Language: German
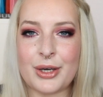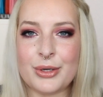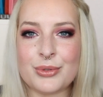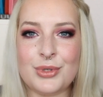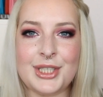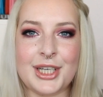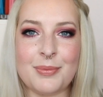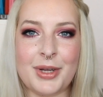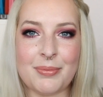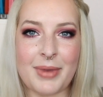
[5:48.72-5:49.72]
raus und ich denke
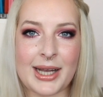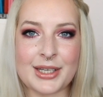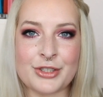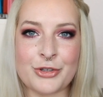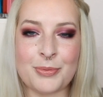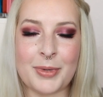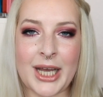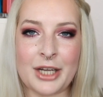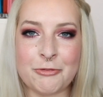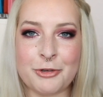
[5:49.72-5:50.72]
mal, die Marke ist euch
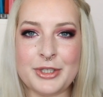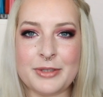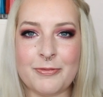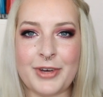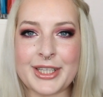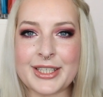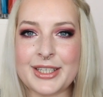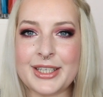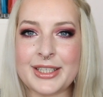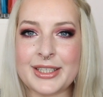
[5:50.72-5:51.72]
bekannt von diesem
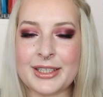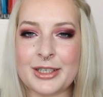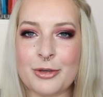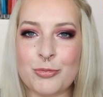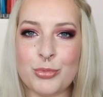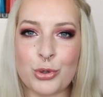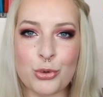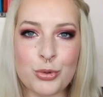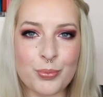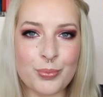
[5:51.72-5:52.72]
wahnsinnig äh,
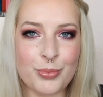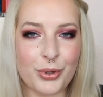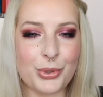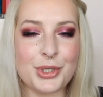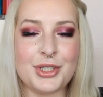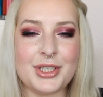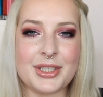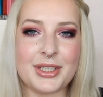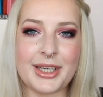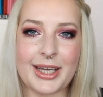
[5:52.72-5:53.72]
berühmten,
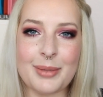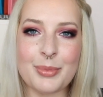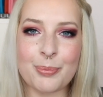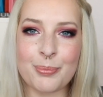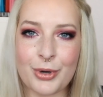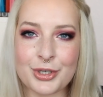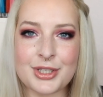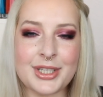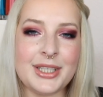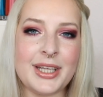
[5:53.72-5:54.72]
berüchtigten Creme-Pot,
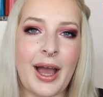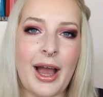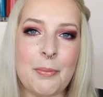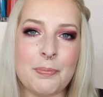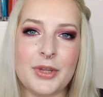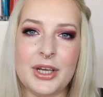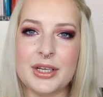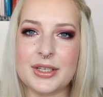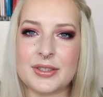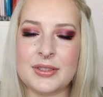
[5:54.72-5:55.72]
den die haben.
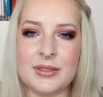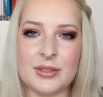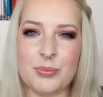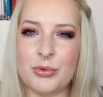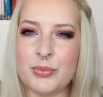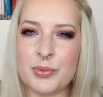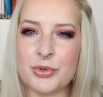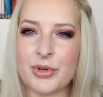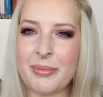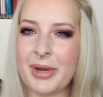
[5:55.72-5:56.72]
Das ist diese Bum Bum
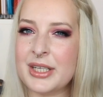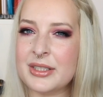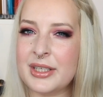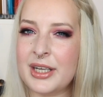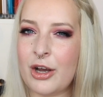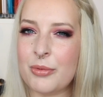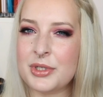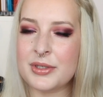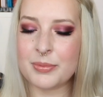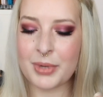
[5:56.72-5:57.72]
Cream heißt die, glaube ich,
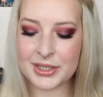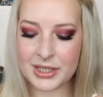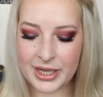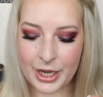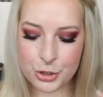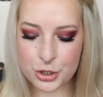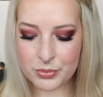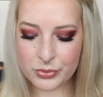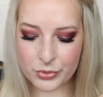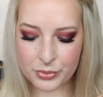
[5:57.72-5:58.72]
diese brasilianische
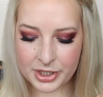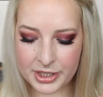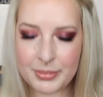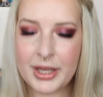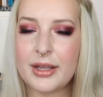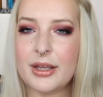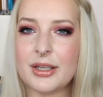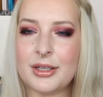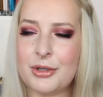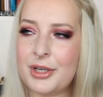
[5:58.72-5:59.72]
Bum Bum Cream.
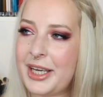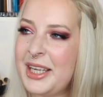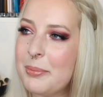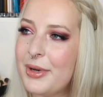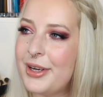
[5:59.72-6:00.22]
Cream,